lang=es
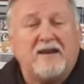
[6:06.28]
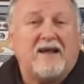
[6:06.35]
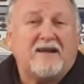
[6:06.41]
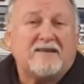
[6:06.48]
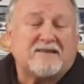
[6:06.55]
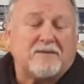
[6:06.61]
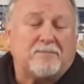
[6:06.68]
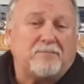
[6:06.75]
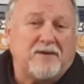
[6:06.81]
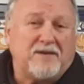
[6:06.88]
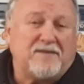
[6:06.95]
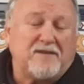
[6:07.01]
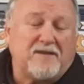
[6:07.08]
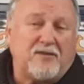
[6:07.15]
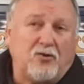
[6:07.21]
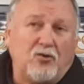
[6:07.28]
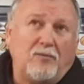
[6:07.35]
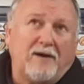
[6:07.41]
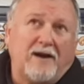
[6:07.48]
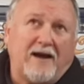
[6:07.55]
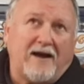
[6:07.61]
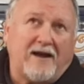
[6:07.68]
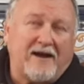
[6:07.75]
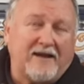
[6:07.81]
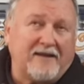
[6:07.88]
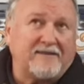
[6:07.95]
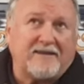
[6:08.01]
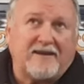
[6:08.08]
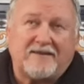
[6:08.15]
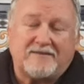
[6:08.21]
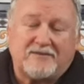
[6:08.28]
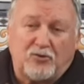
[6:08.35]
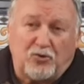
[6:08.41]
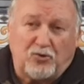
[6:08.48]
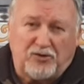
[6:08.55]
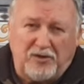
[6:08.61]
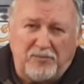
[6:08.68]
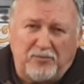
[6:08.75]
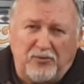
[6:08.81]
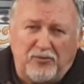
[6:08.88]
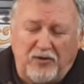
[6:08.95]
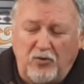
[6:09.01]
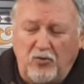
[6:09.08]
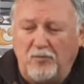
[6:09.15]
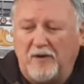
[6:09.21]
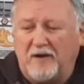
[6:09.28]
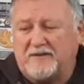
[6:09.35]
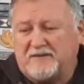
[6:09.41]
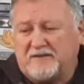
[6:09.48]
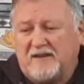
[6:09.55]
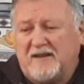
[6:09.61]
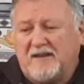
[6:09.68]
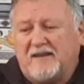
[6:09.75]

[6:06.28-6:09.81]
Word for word: las especies de uva, las castas, los tipos de uvas